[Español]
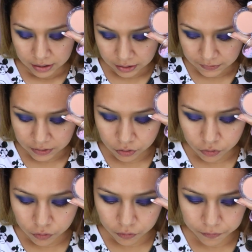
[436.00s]
Este
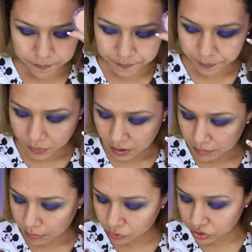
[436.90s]
color.
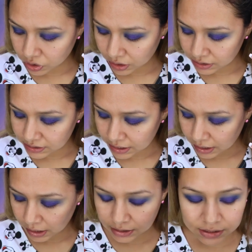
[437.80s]
Vamos a
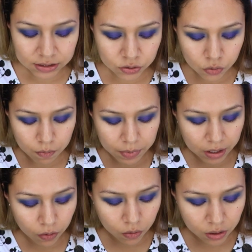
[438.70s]
utilizar esta
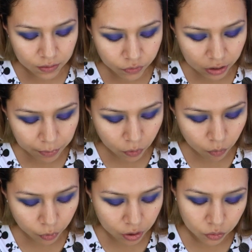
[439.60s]
sombra. Eh, yo la veo
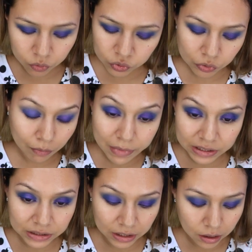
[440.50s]
como que no son
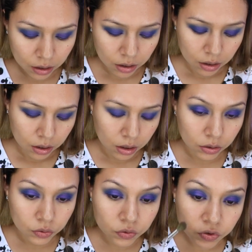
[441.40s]
mate
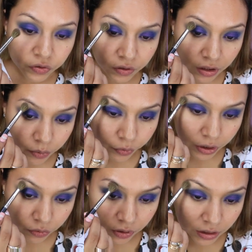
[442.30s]
entonces la
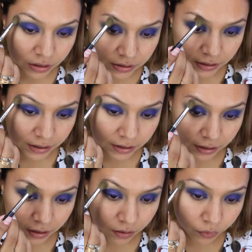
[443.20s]
voy a utilizar
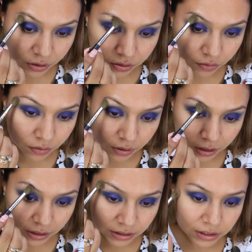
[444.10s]
en el hueso
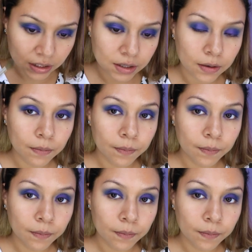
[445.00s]
de la ceja